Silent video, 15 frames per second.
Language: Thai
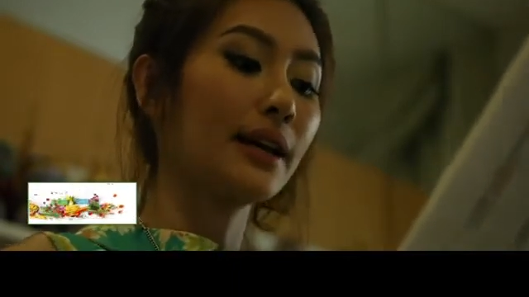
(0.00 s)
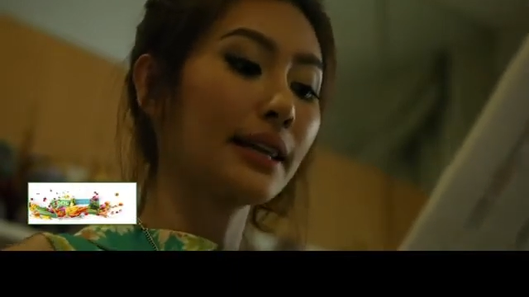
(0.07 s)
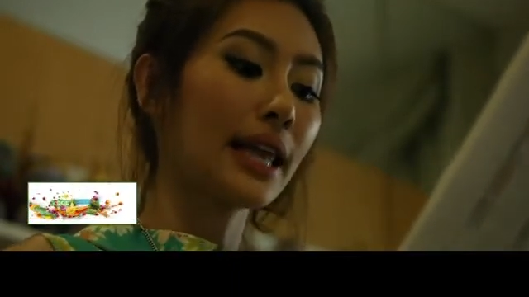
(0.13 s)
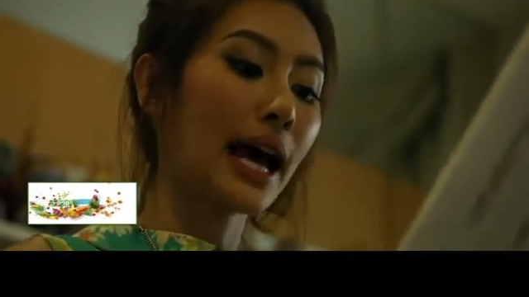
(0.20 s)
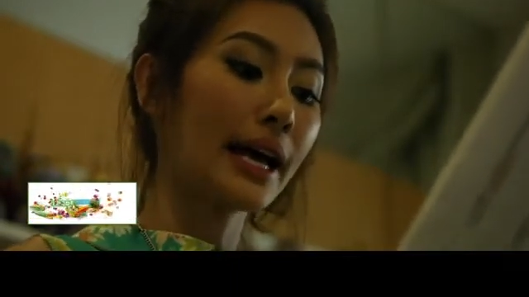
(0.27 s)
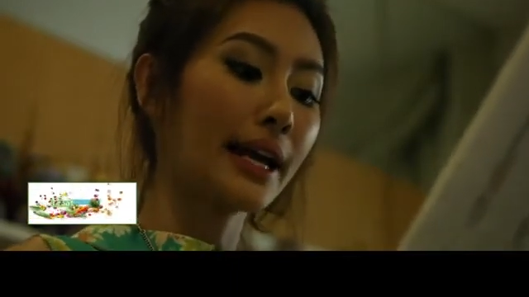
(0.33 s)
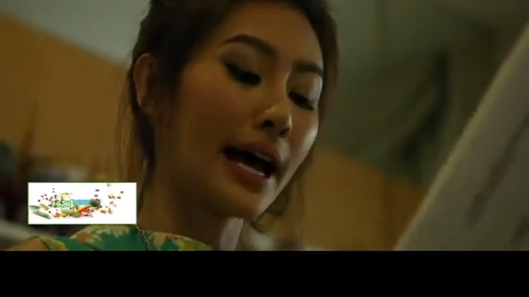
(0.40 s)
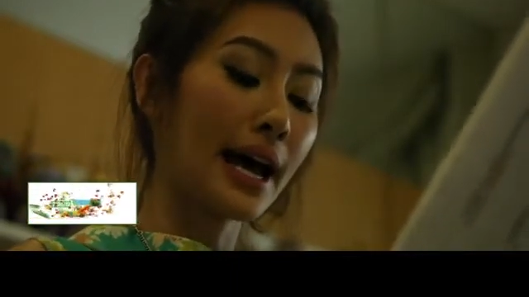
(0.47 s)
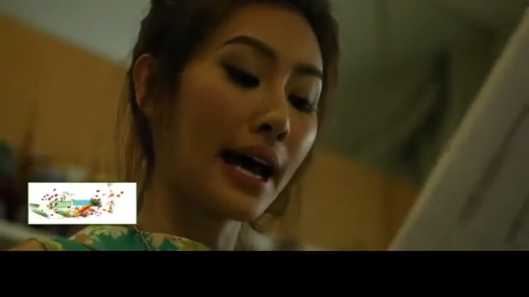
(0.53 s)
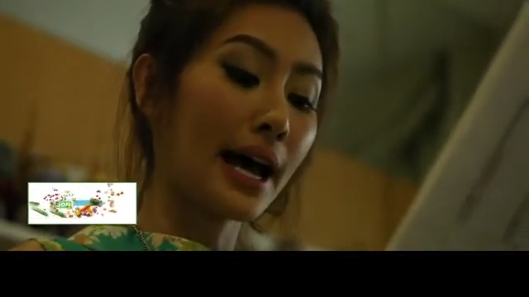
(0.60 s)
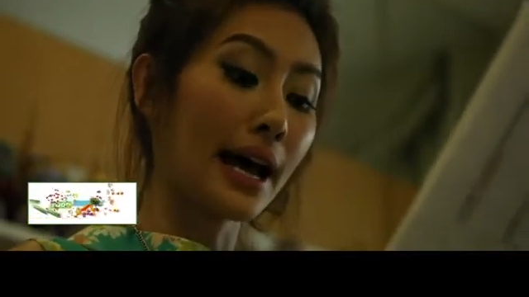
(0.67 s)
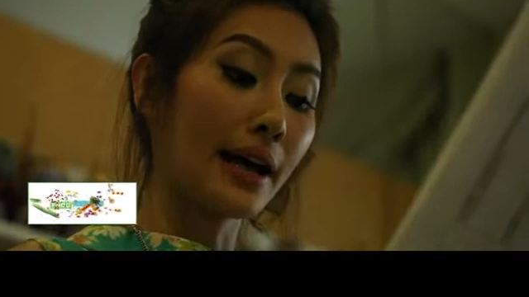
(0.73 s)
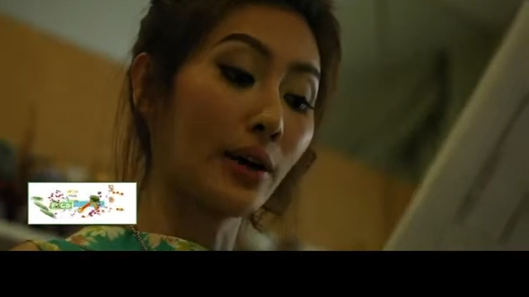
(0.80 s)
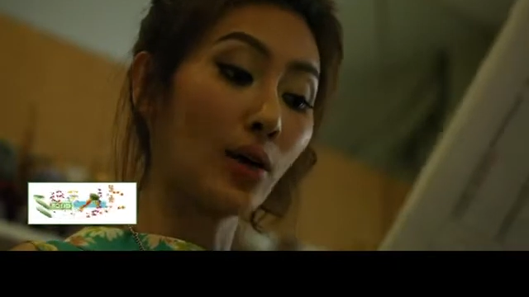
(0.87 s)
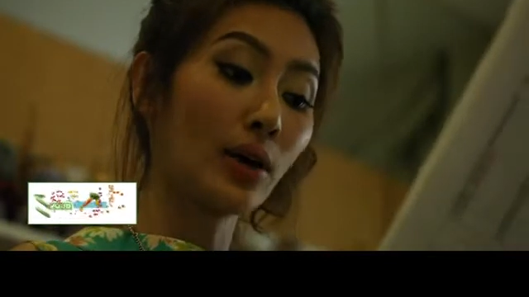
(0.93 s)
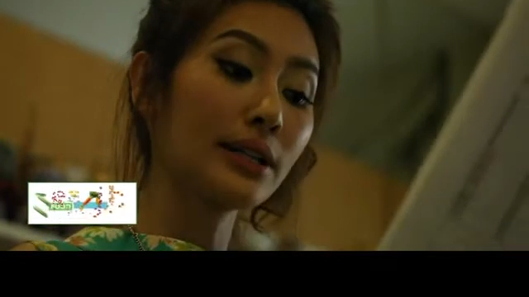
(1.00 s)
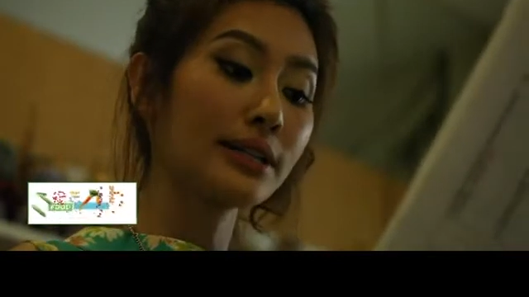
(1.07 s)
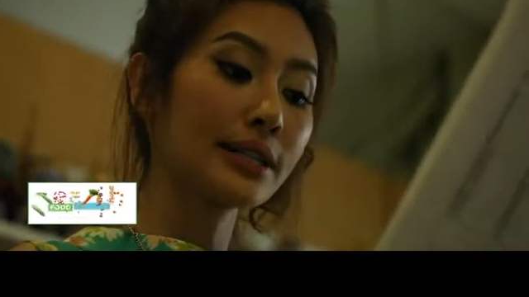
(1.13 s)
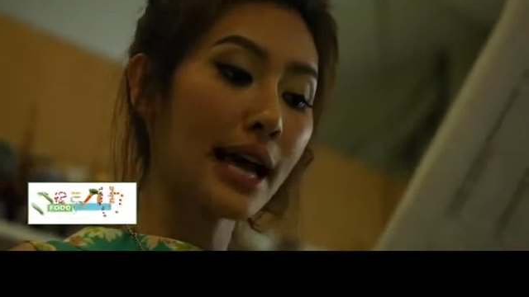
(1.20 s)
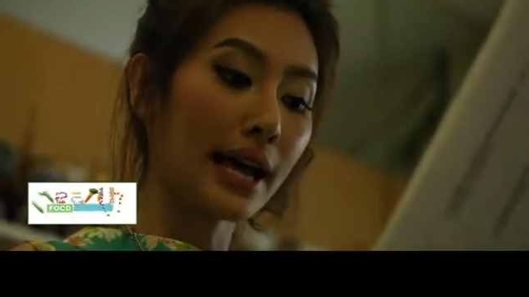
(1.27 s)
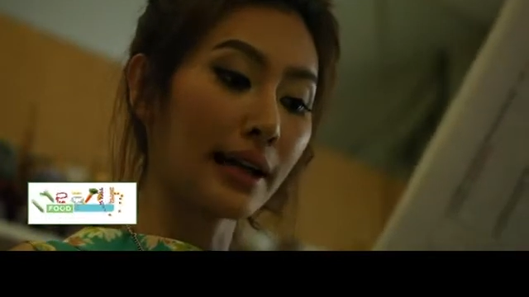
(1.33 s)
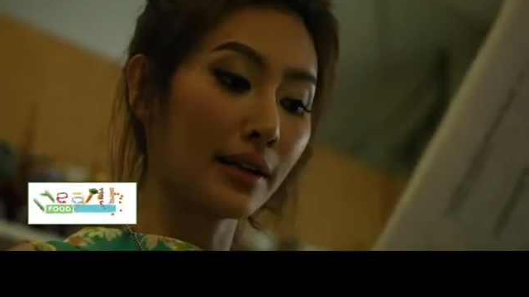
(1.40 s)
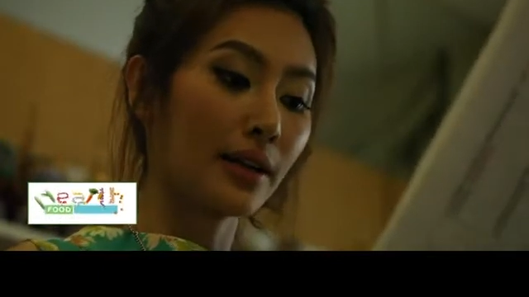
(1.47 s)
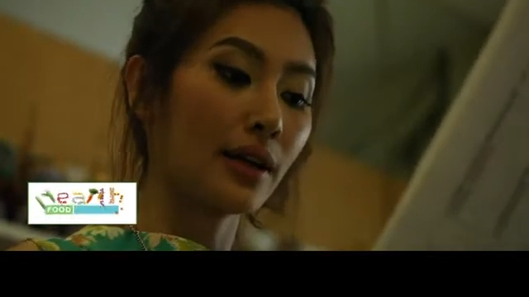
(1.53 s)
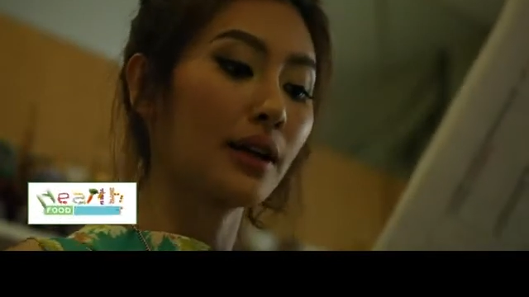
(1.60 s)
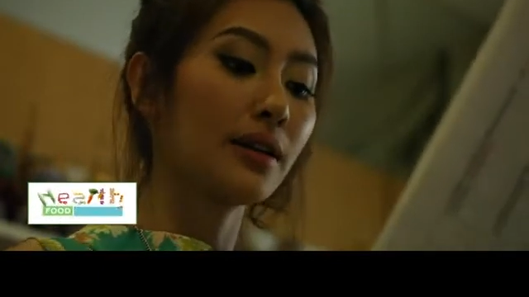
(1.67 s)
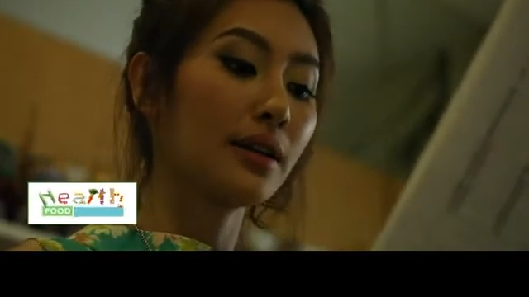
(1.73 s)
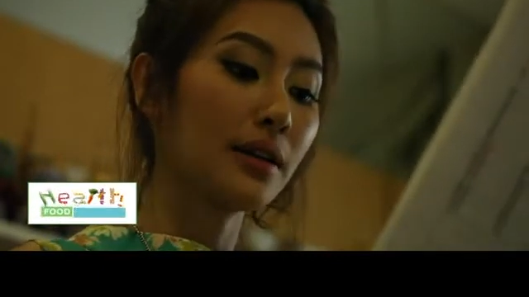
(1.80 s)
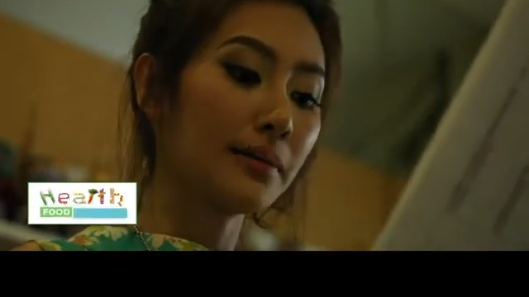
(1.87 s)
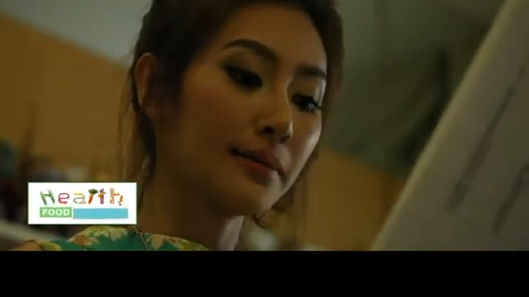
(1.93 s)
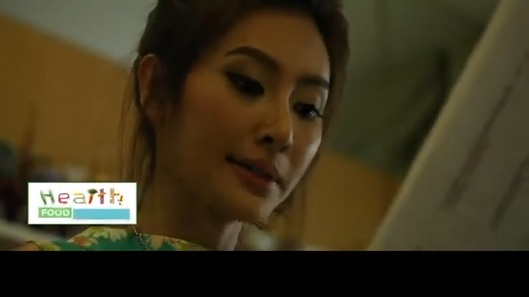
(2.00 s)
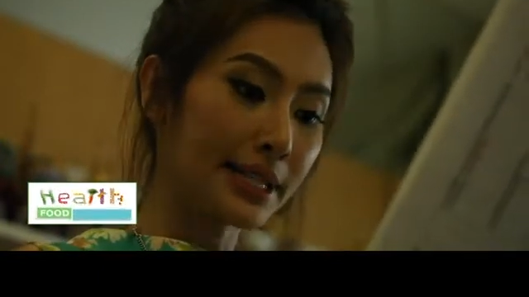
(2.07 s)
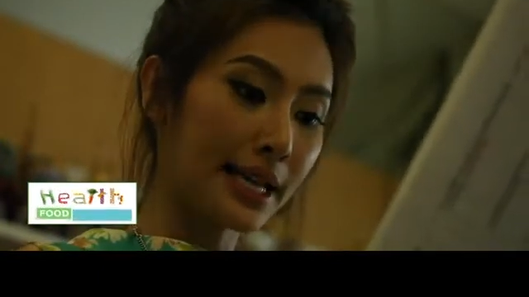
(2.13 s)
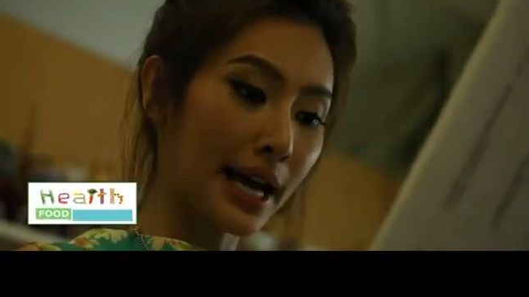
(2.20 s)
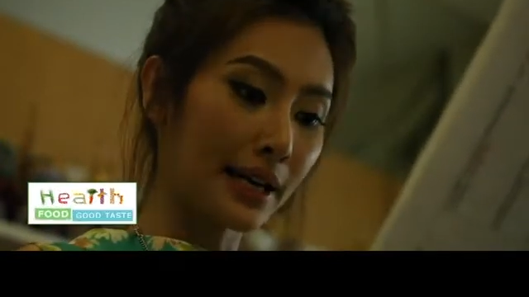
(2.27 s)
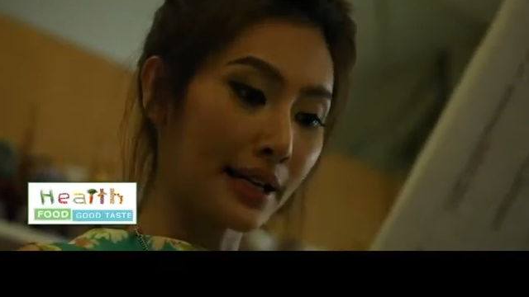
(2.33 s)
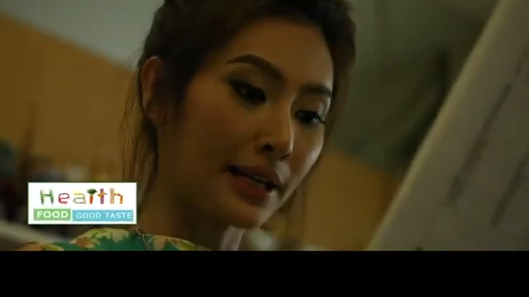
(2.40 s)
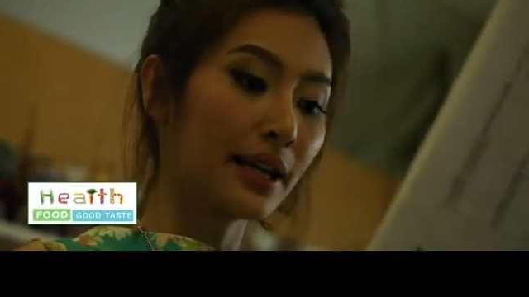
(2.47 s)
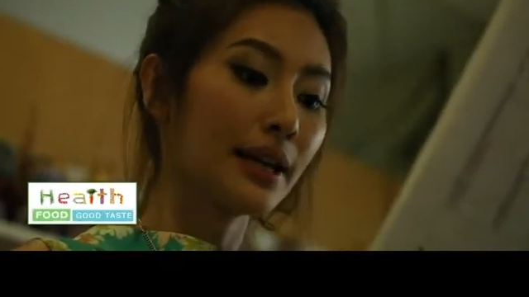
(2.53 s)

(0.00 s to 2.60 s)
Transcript: ทานอาหารรสจัด ดื่มจัด